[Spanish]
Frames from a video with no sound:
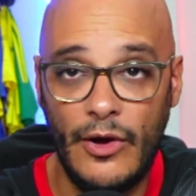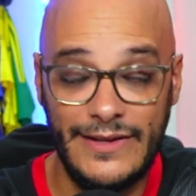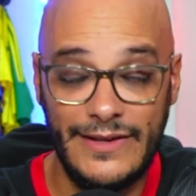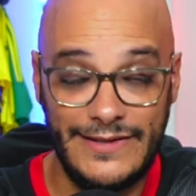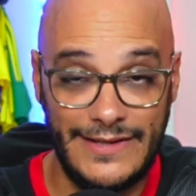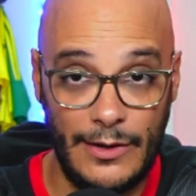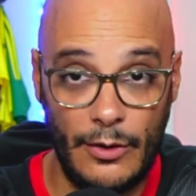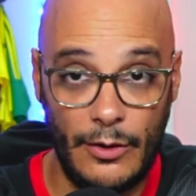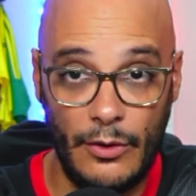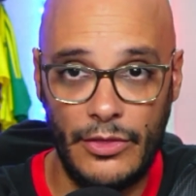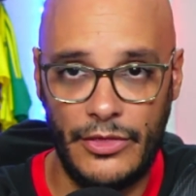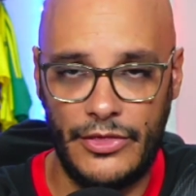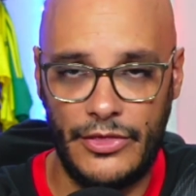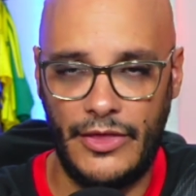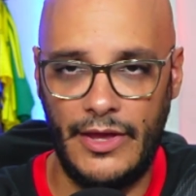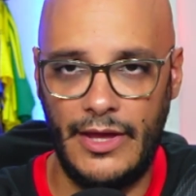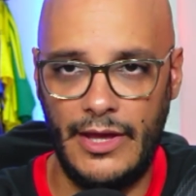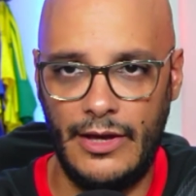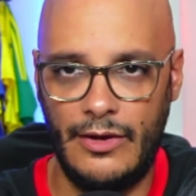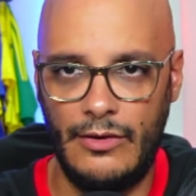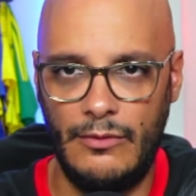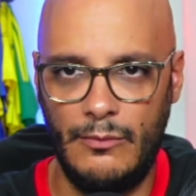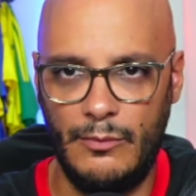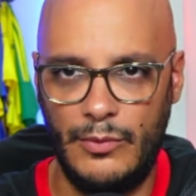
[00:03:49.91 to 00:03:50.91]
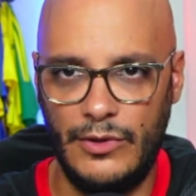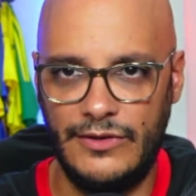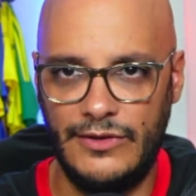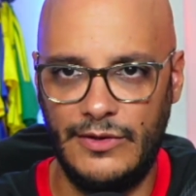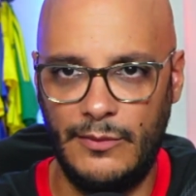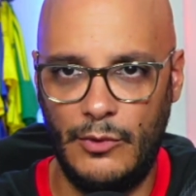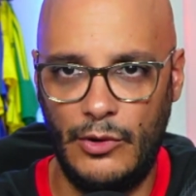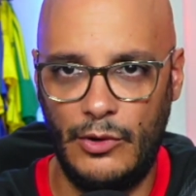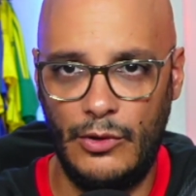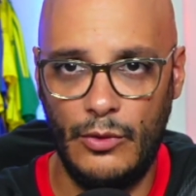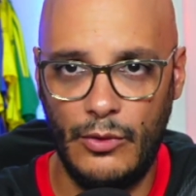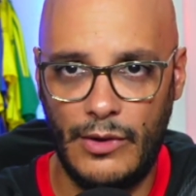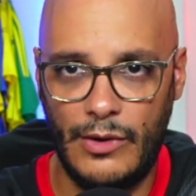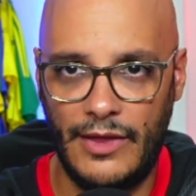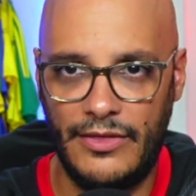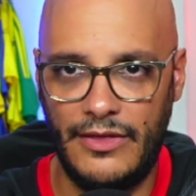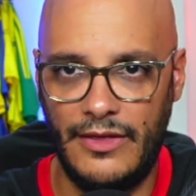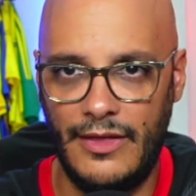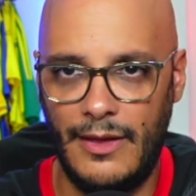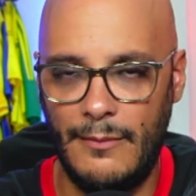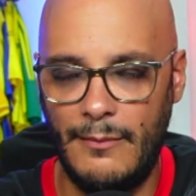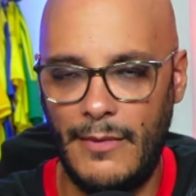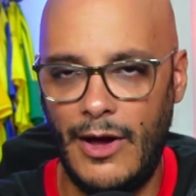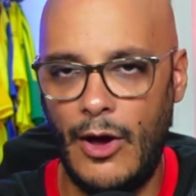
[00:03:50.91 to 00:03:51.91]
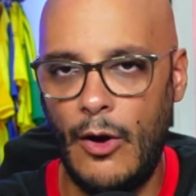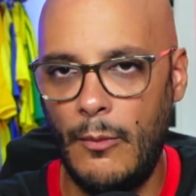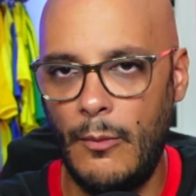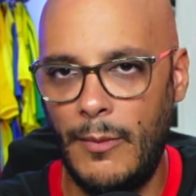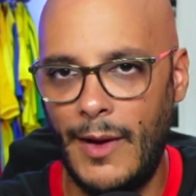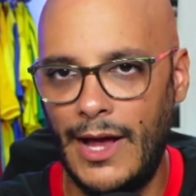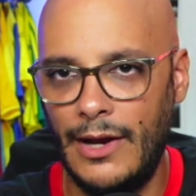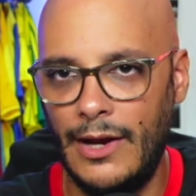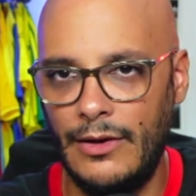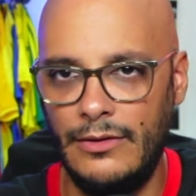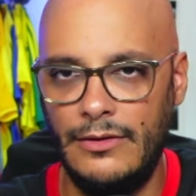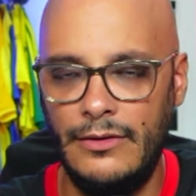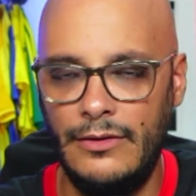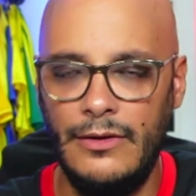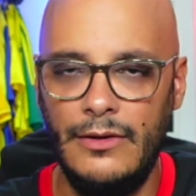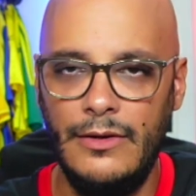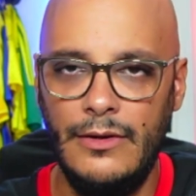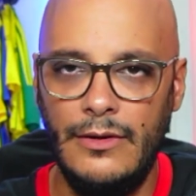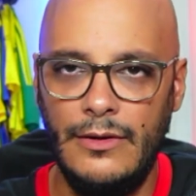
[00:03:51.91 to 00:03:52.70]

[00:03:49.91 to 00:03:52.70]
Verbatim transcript: ese 11 compuesto por Lucas Zidane bajo palo,